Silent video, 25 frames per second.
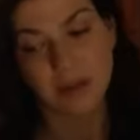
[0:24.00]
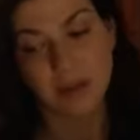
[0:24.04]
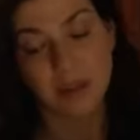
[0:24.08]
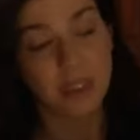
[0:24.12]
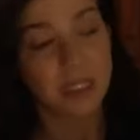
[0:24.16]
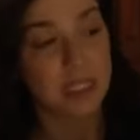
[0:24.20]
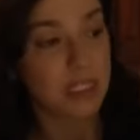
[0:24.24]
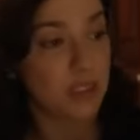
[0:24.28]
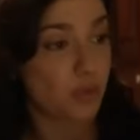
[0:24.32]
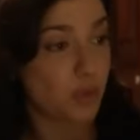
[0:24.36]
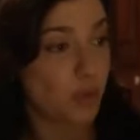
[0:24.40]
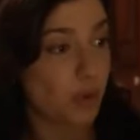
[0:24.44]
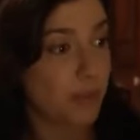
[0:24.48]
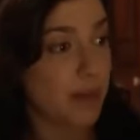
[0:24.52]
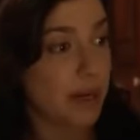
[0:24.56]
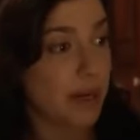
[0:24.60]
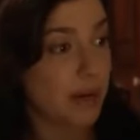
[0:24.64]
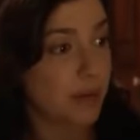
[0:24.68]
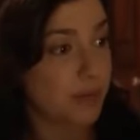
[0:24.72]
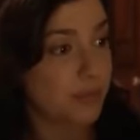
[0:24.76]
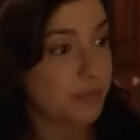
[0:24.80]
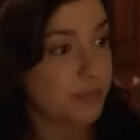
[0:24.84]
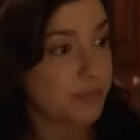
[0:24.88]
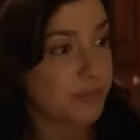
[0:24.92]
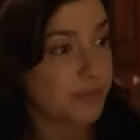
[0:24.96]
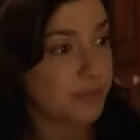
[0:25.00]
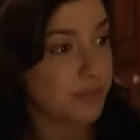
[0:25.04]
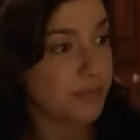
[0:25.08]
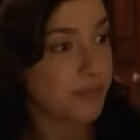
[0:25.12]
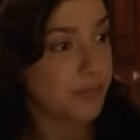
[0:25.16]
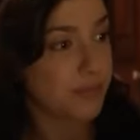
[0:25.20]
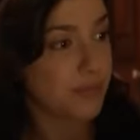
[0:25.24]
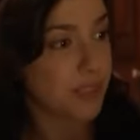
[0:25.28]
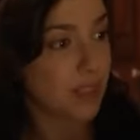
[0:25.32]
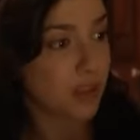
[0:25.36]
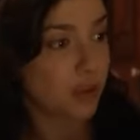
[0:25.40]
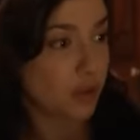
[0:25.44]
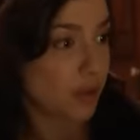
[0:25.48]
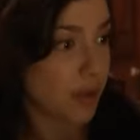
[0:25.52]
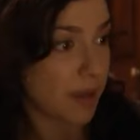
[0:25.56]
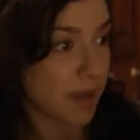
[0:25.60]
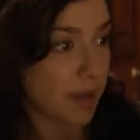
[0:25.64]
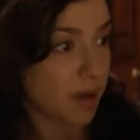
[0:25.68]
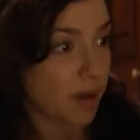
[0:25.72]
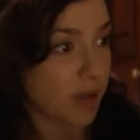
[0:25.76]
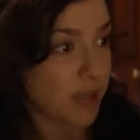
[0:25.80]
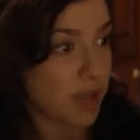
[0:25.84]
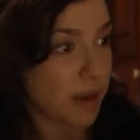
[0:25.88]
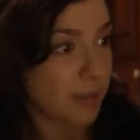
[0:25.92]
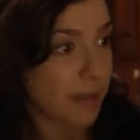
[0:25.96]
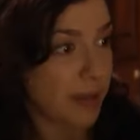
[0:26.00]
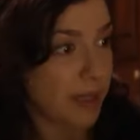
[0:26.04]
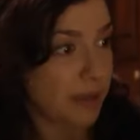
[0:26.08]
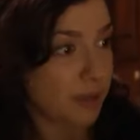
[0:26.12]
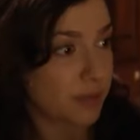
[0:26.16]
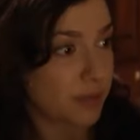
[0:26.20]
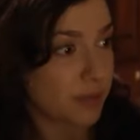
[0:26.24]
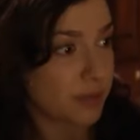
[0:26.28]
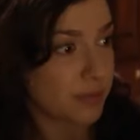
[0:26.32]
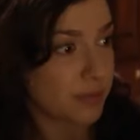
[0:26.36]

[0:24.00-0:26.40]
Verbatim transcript: Que es tu hermano, que todavía no ha llamado.